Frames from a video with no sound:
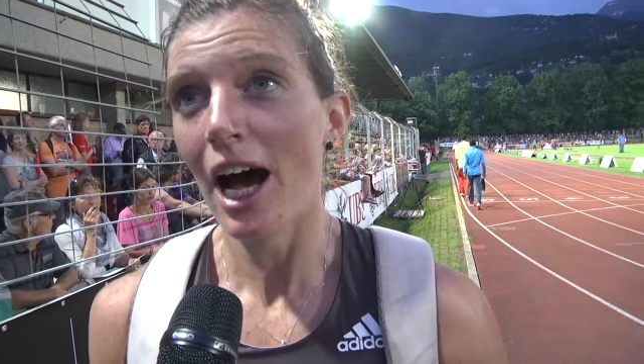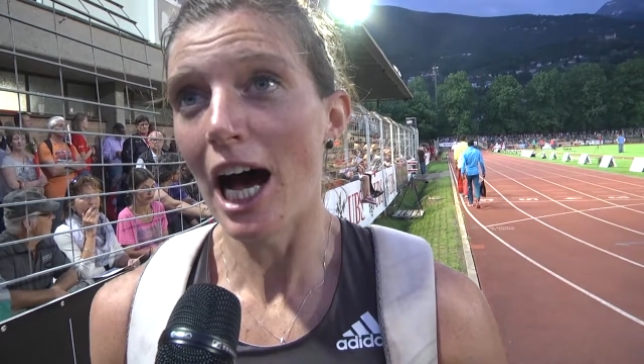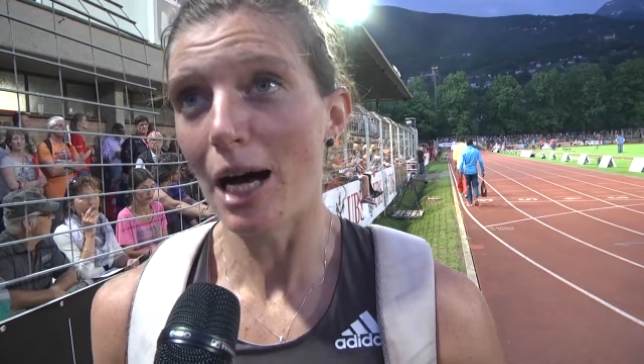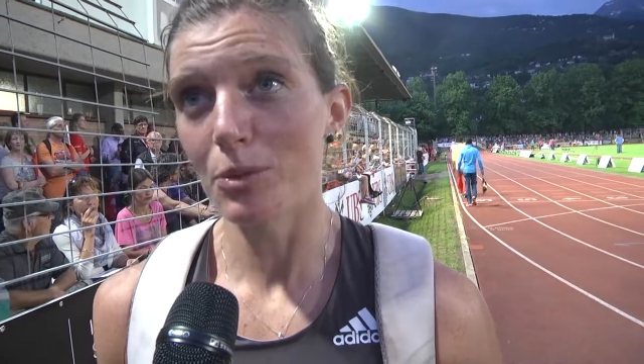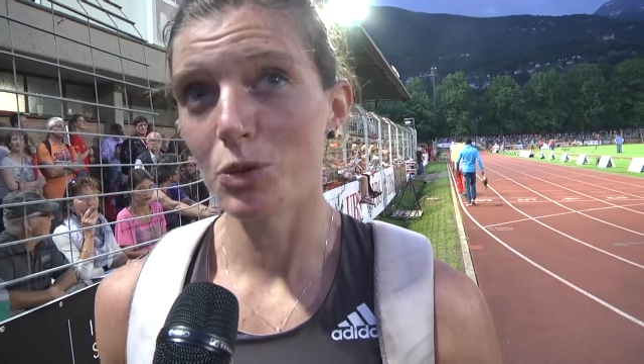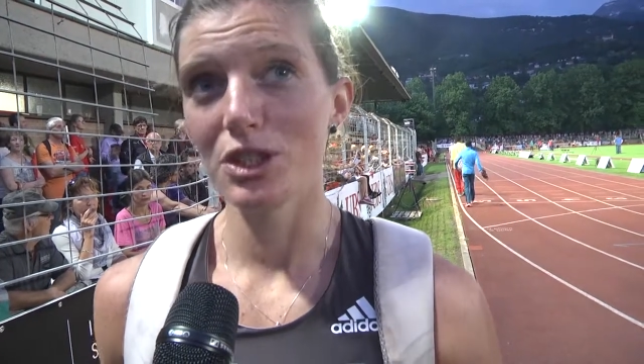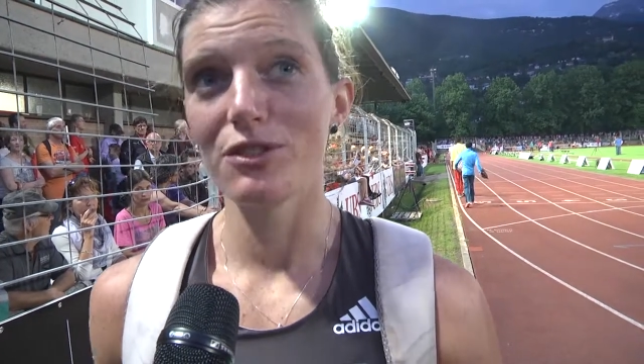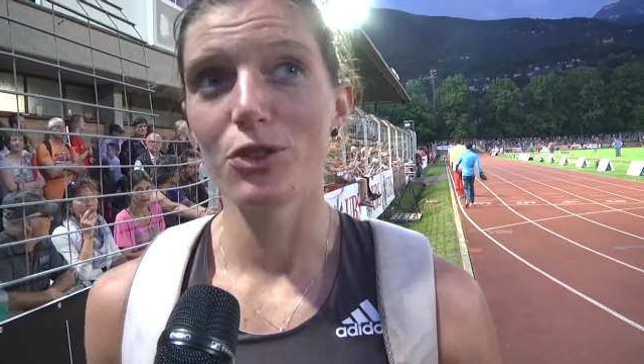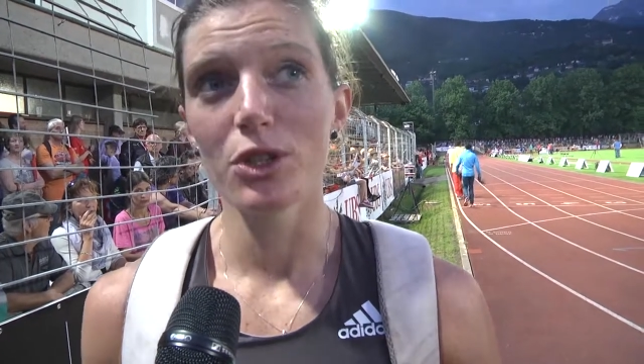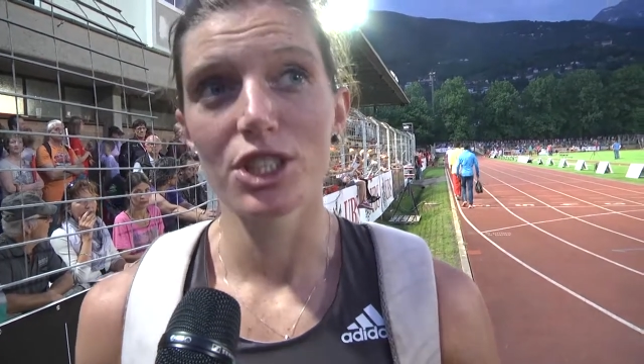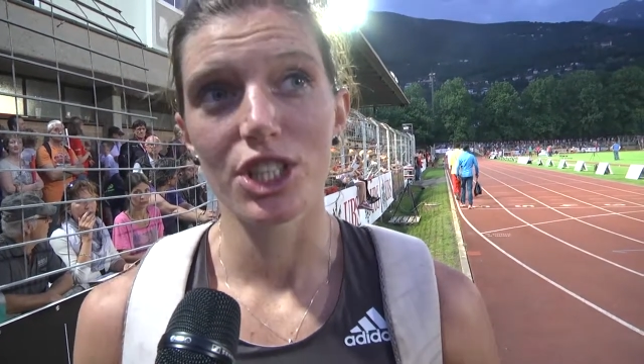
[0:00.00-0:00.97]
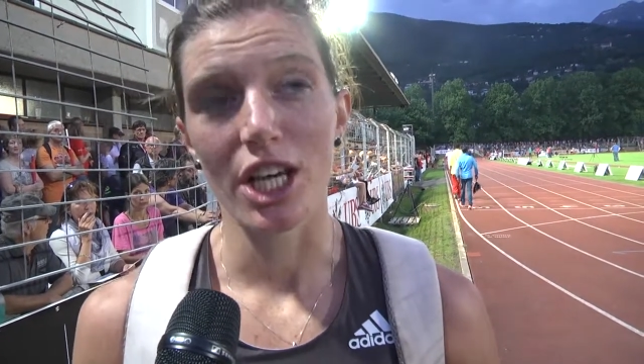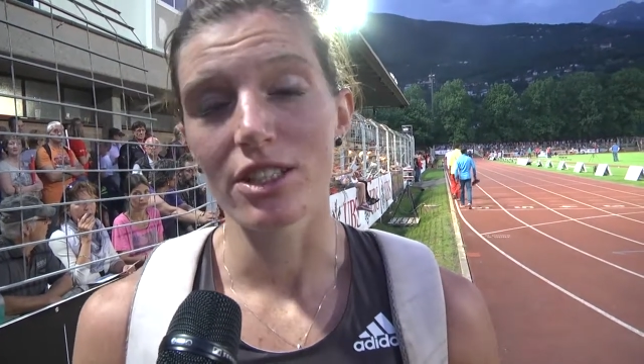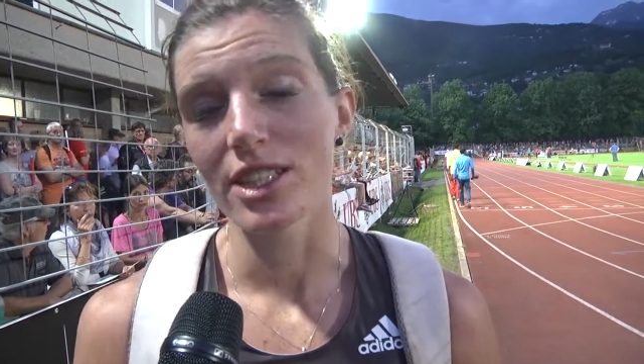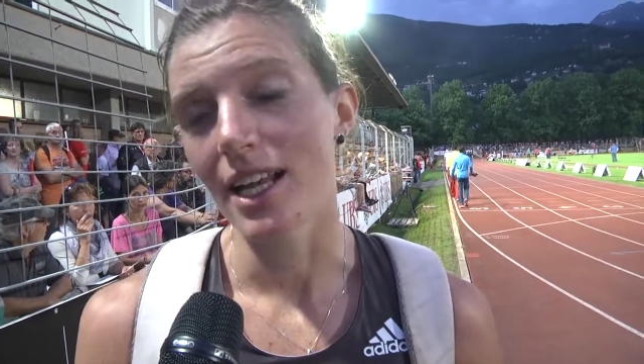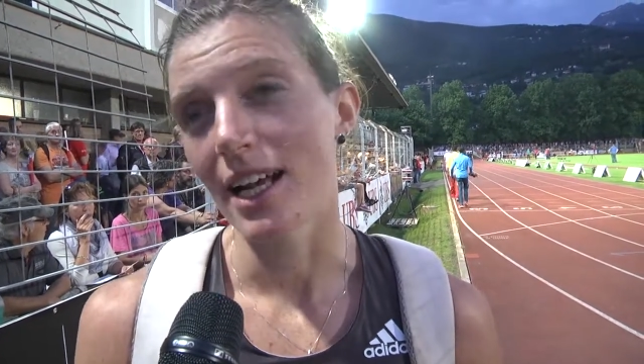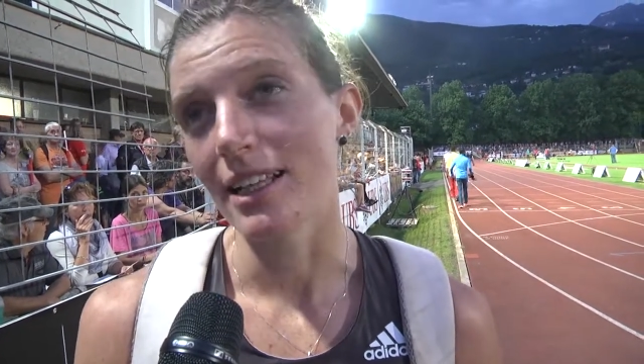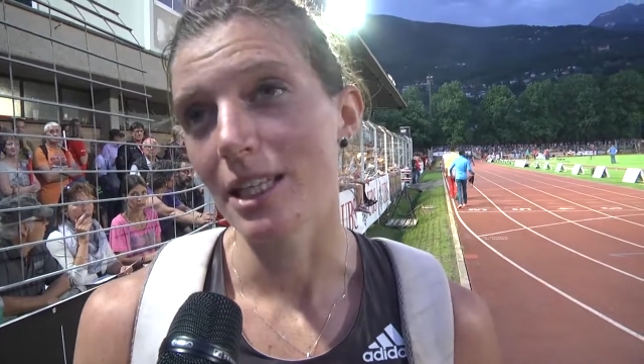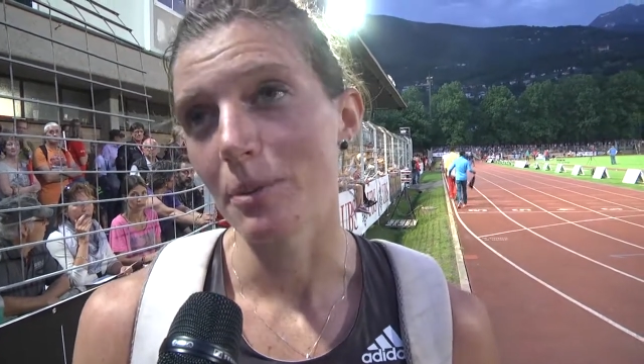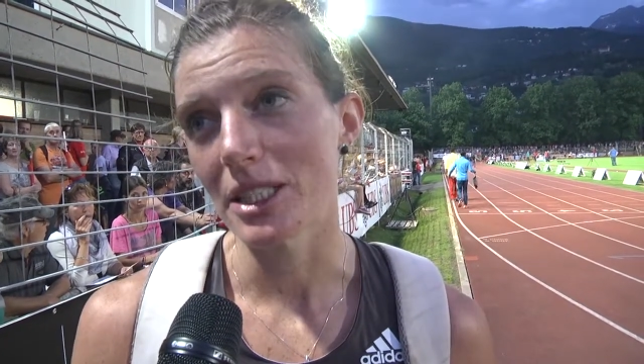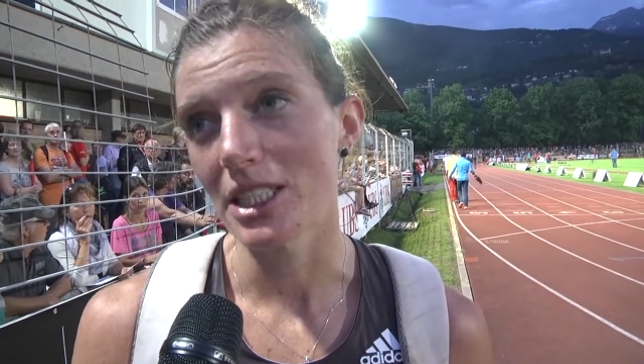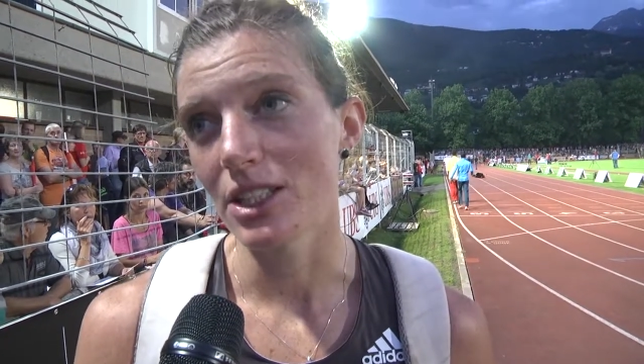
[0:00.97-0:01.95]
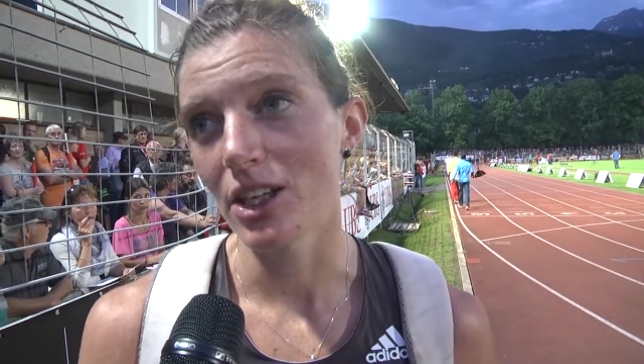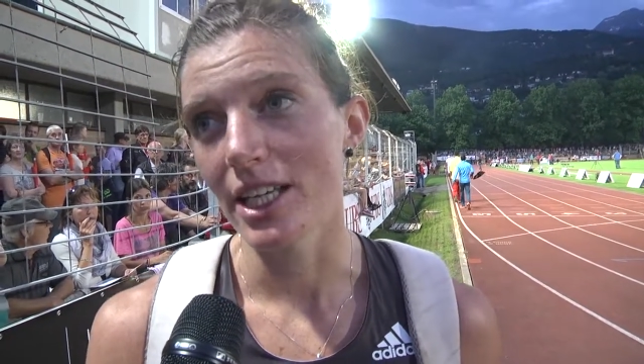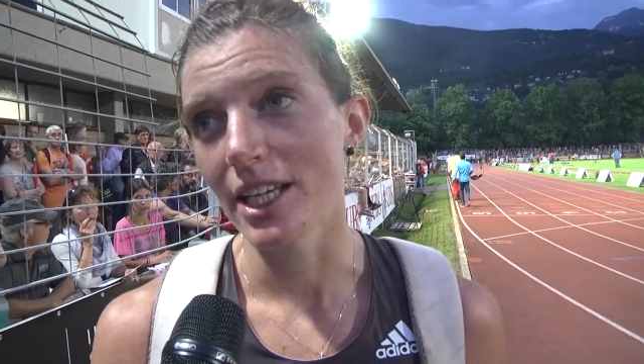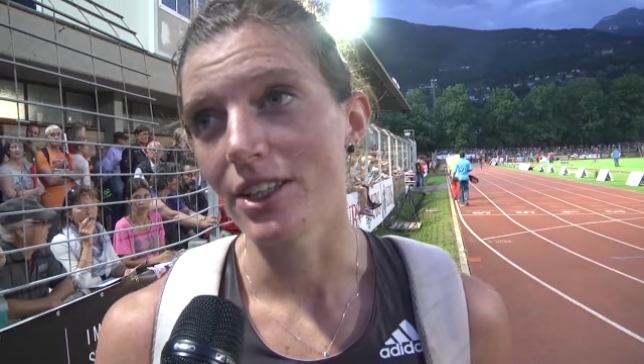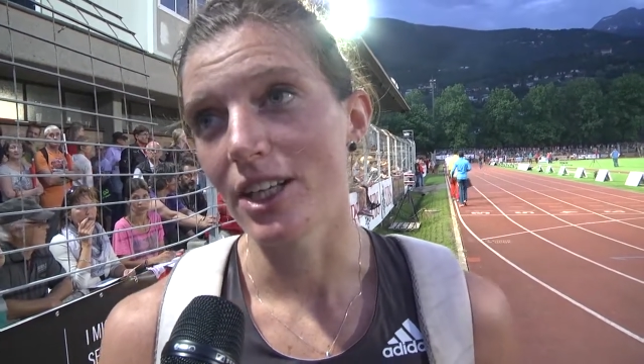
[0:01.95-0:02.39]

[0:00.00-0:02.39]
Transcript: à mon niveau et j'ai réussi à la dépasser dans les,